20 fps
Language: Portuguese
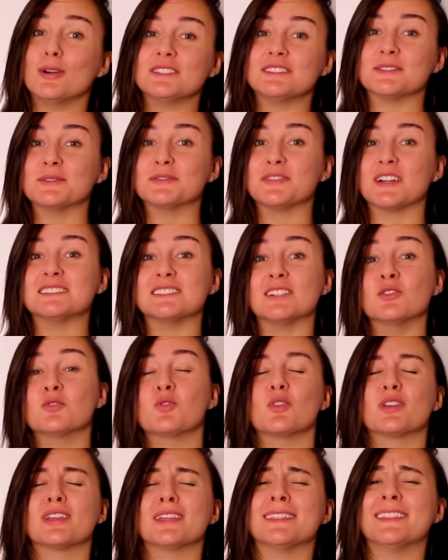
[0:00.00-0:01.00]
Hoje vamos fazer um
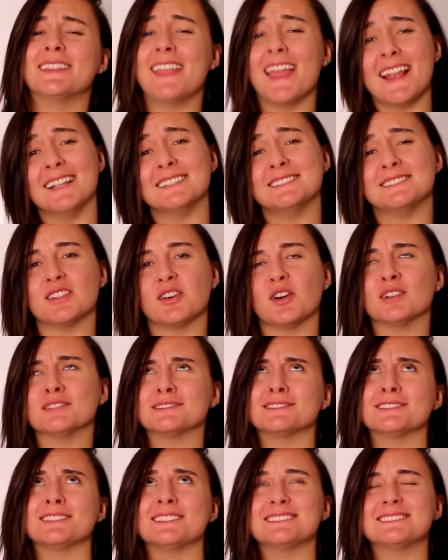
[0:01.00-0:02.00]
cookie
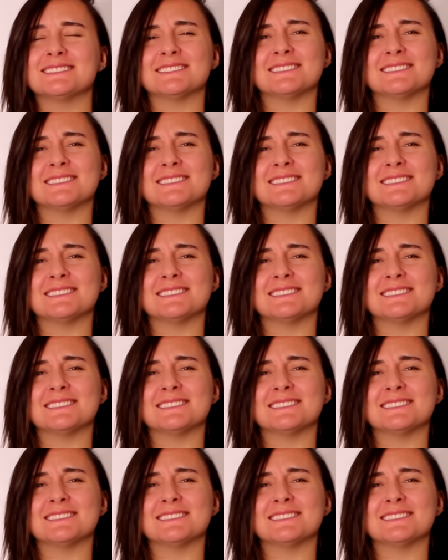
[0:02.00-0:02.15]
delicioso e